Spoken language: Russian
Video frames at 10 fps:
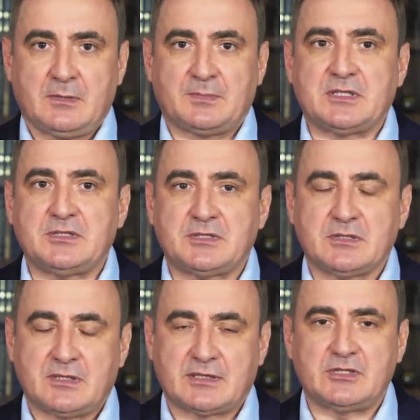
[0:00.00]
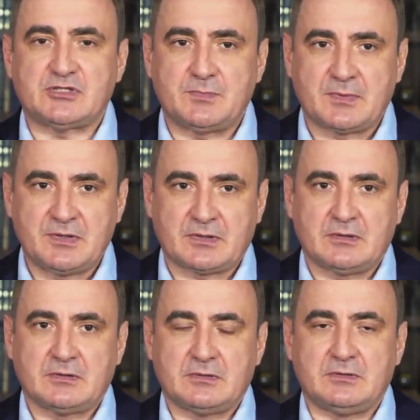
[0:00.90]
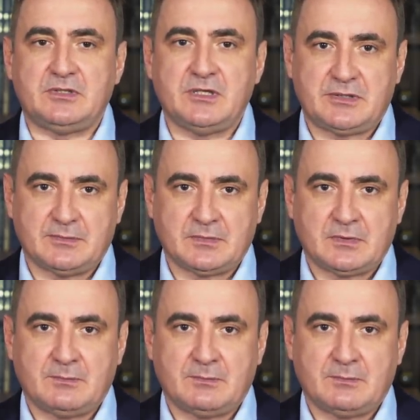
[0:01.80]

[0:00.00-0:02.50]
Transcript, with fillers: Подадите отличный пример детям –